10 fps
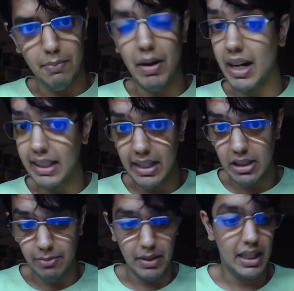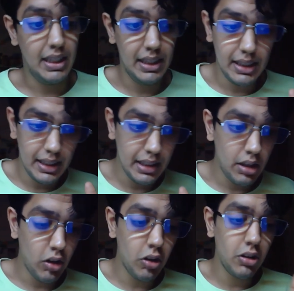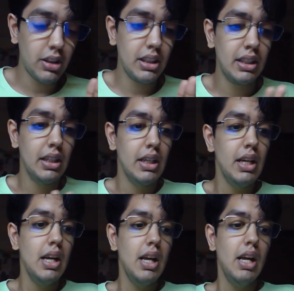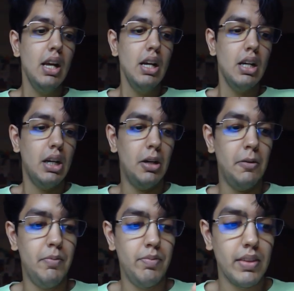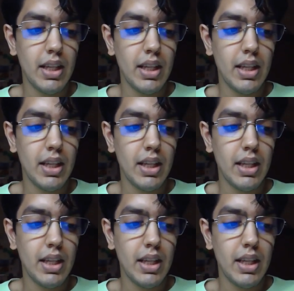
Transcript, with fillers: बाहर ना जा पाए और um,